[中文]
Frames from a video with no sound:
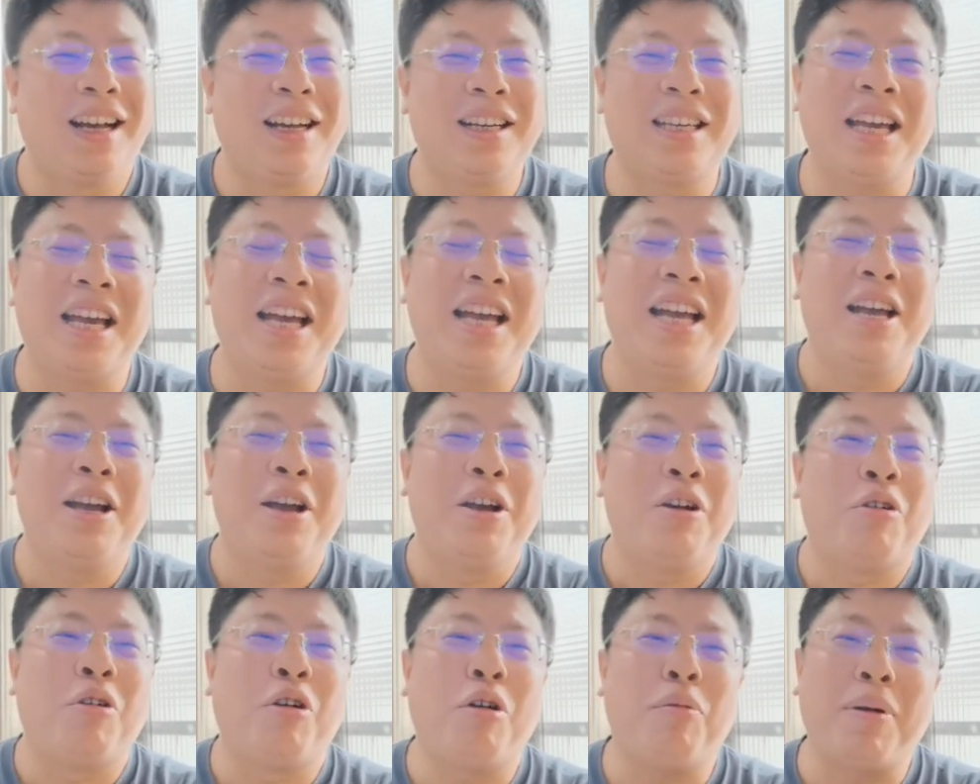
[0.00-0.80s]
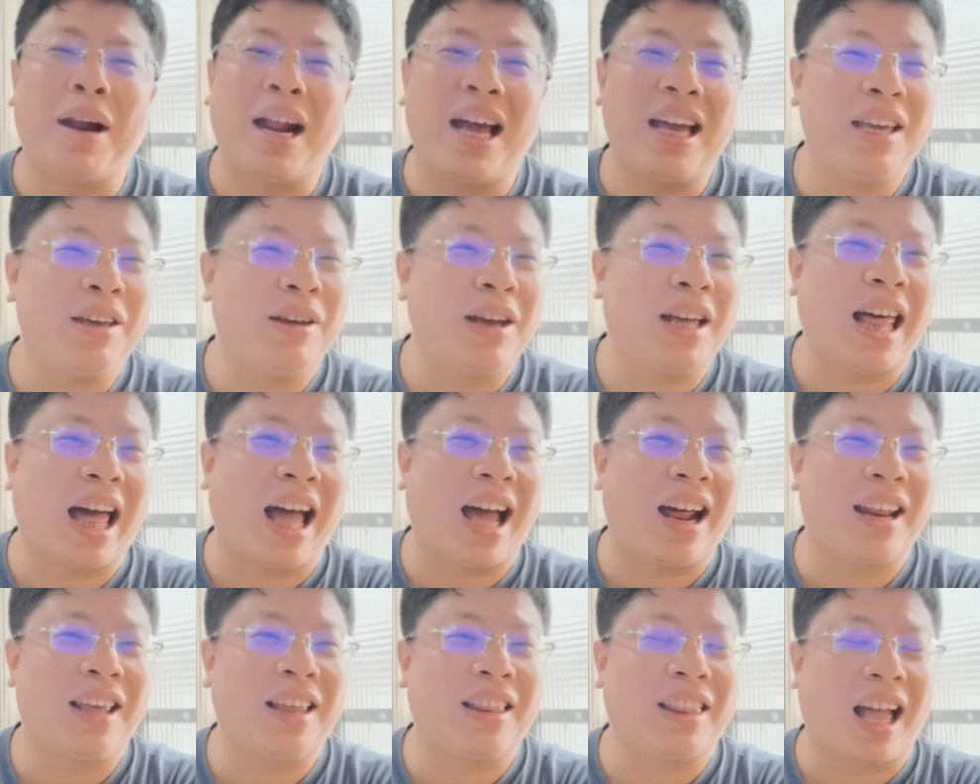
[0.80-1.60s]
而且我本来以为
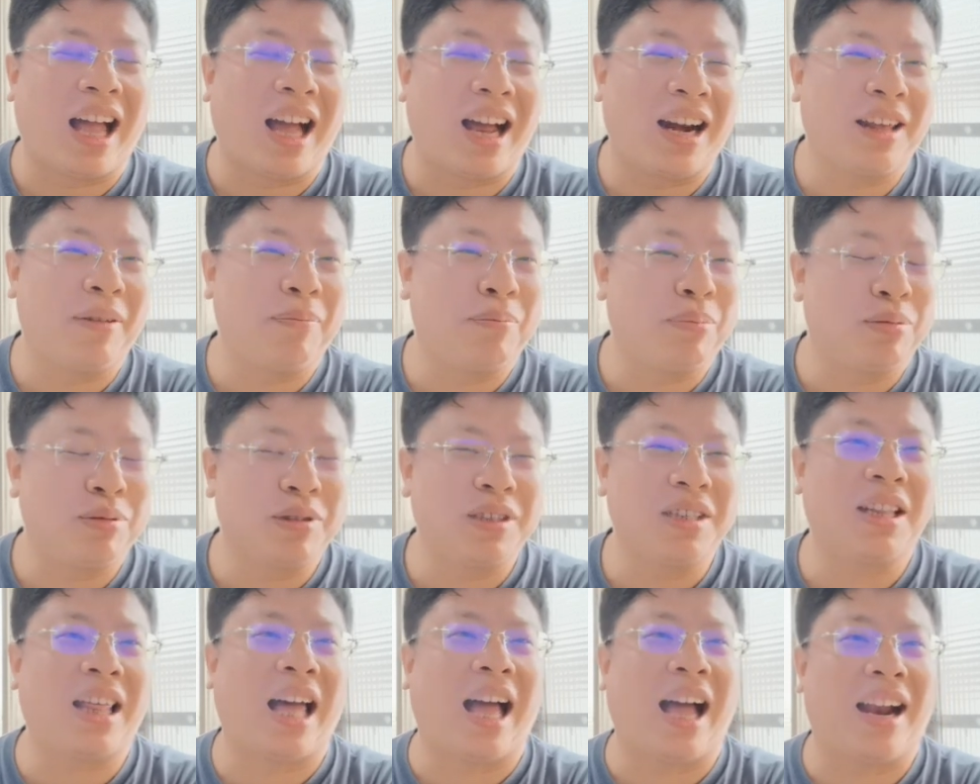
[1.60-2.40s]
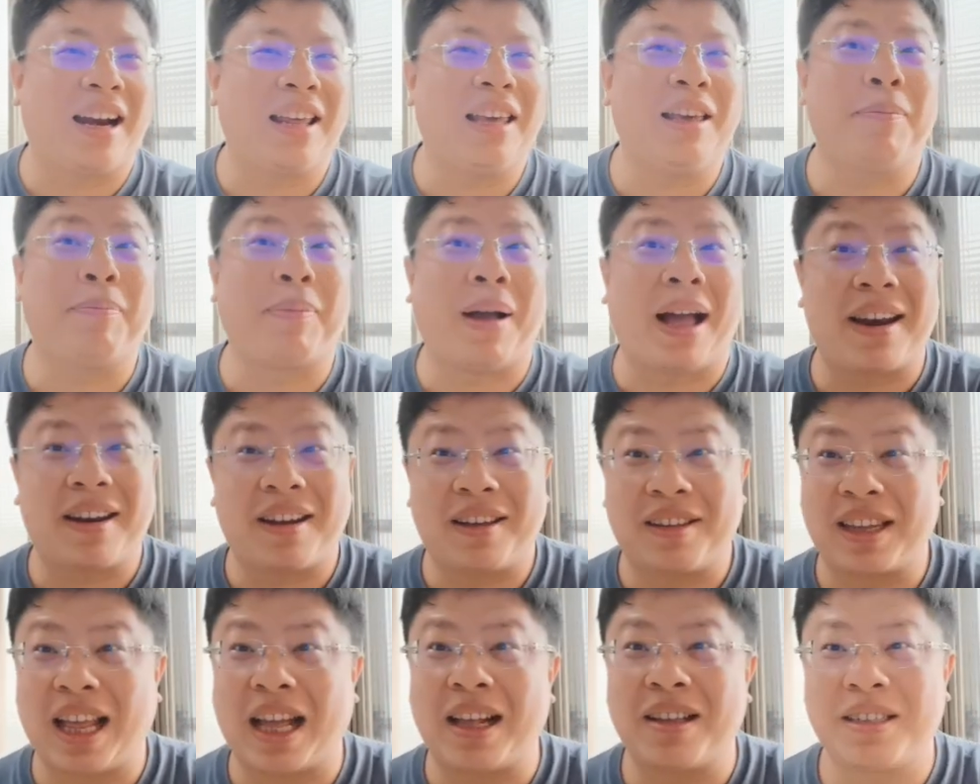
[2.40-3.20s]
塔利塔利不是塔利班
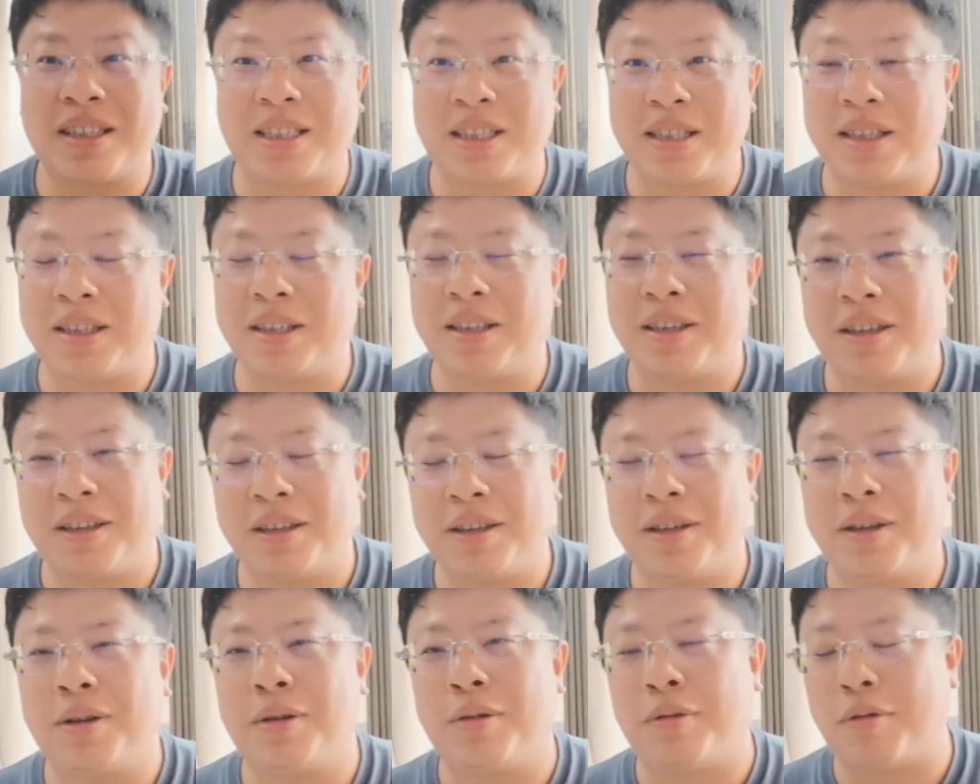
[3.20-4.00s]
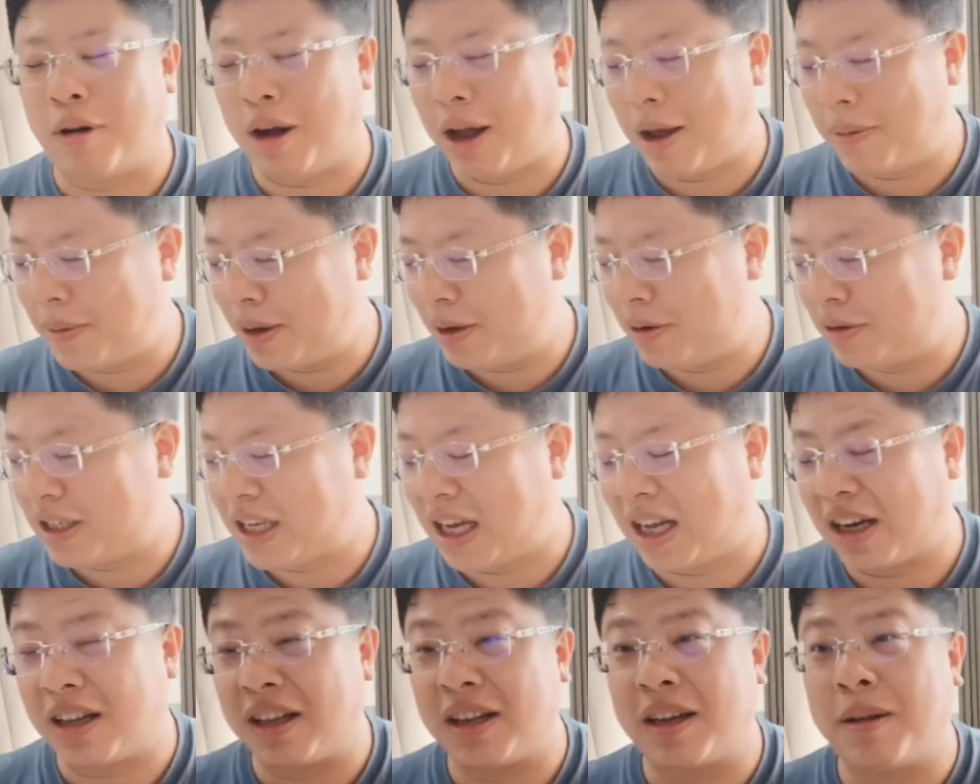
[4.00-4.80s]
呢，当时我还没有
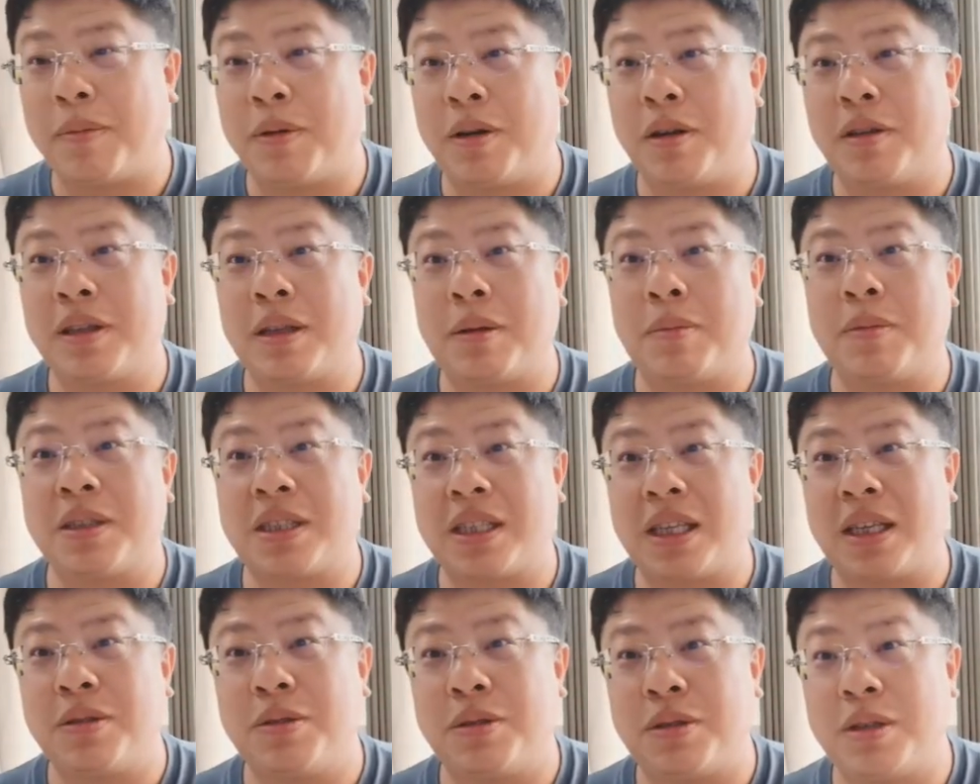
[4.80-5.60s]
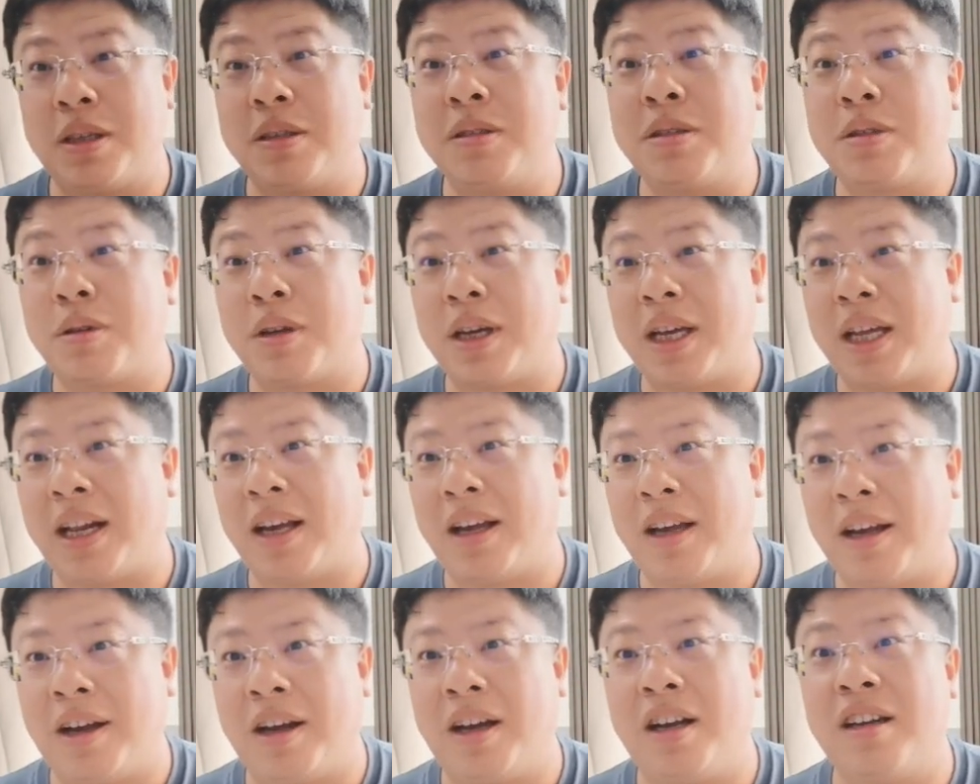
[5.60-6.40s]
想的那么那么深深邃了
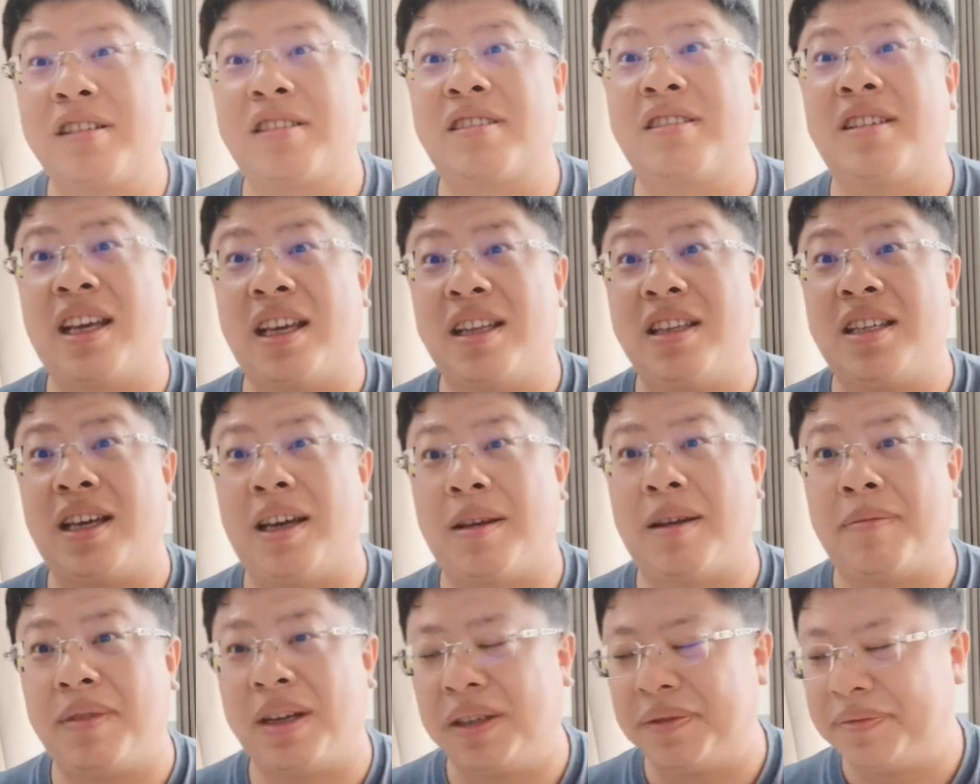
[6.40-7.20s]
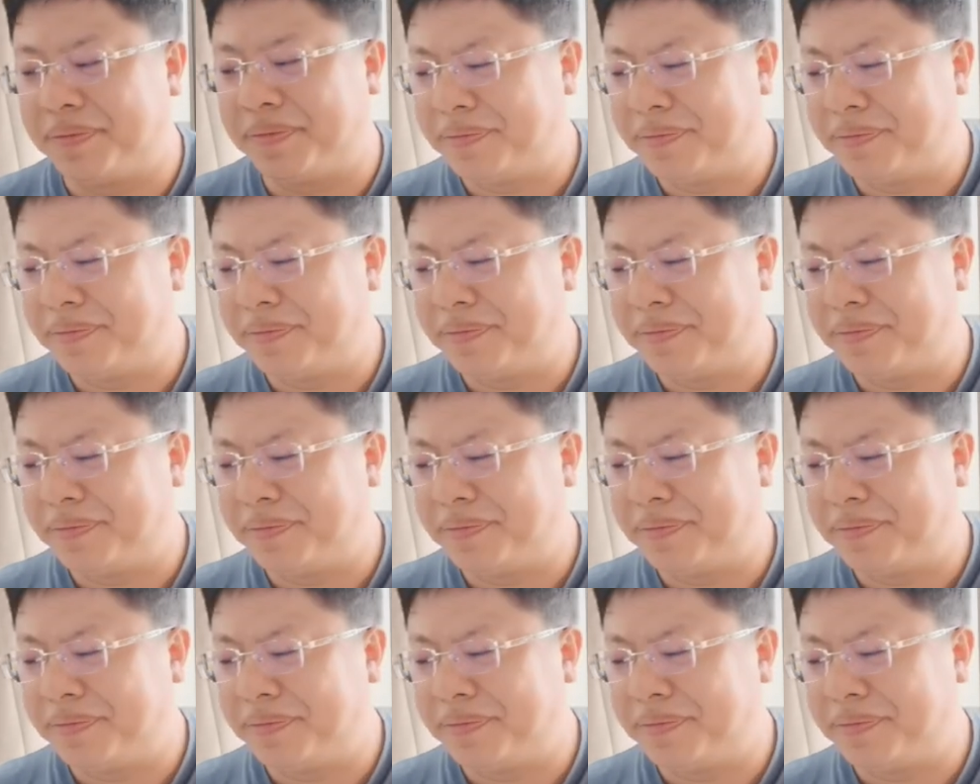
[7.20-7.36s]
啊。二十年前嘛，